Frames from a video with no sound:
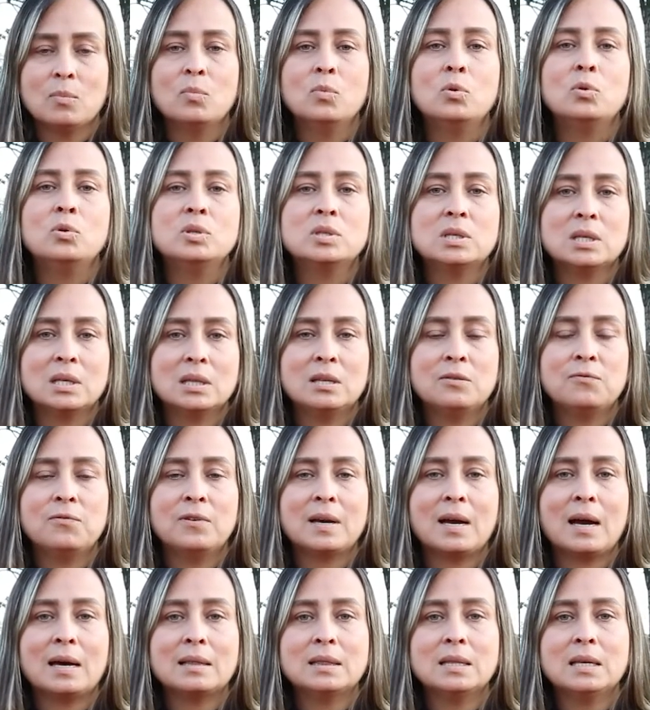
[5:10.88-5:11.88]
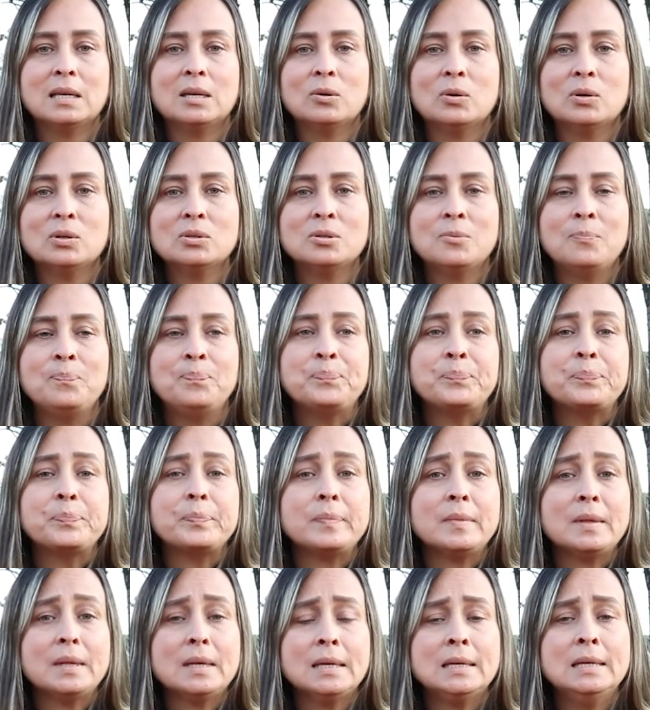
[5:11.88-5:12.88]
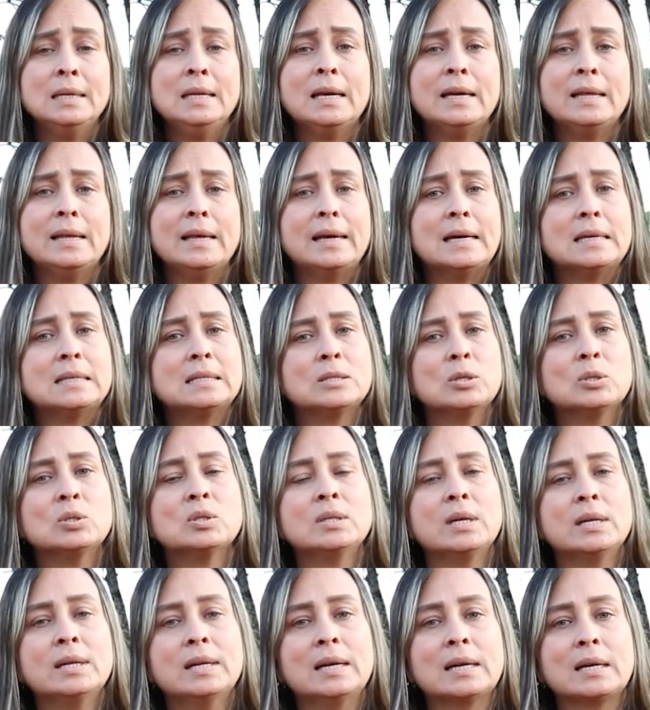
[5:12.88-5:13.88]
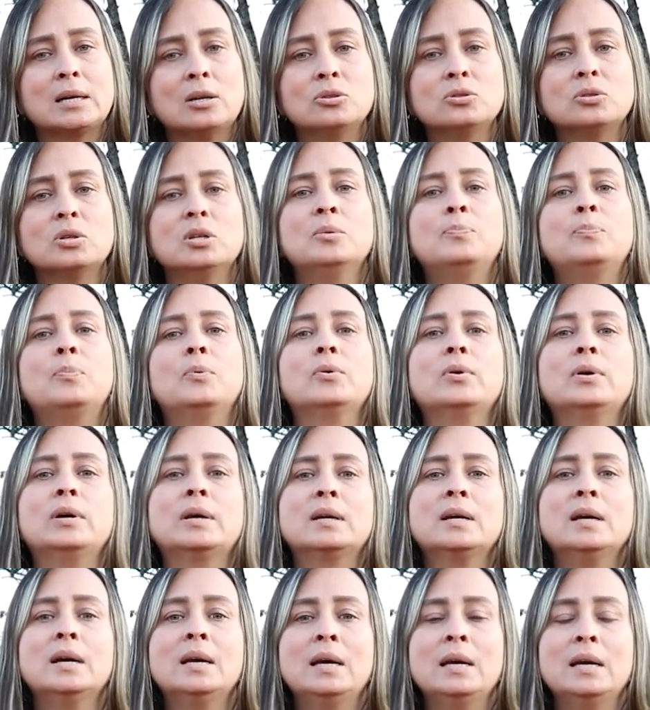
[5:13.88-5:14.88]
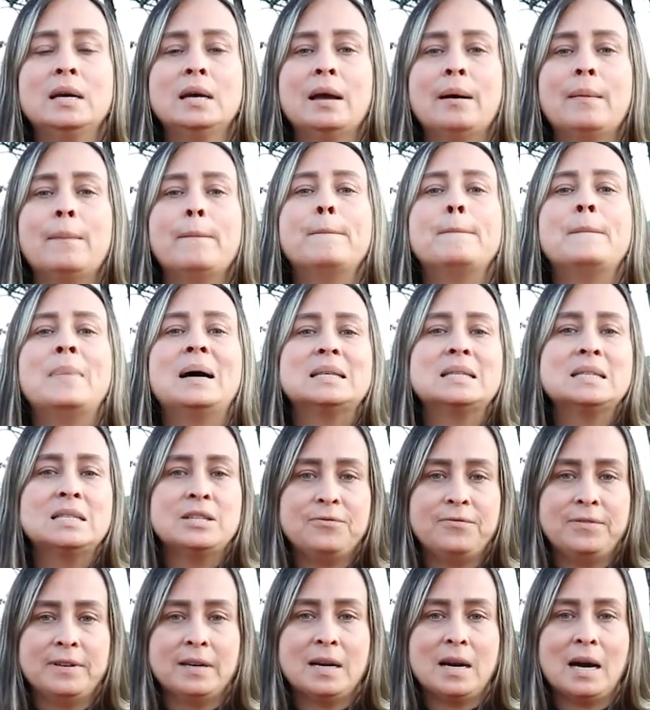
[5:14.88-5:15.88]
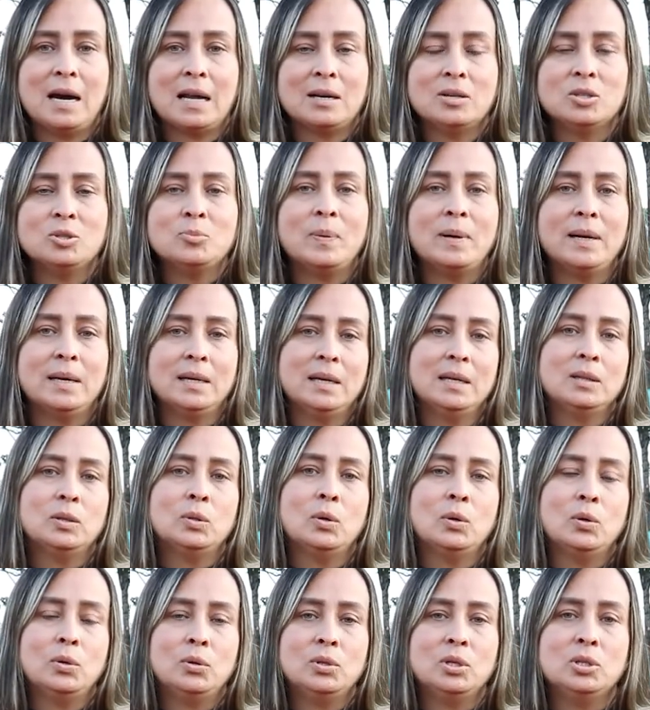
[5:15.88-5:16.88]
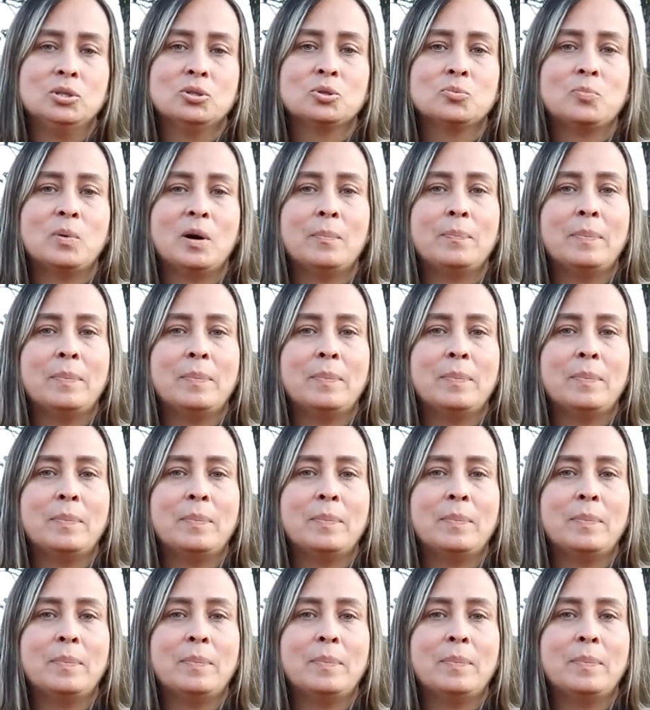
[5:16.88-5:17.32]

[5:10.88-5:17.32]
muy significativos y la idea es sostenerlos y poder masificarlos para que todos los niños puedan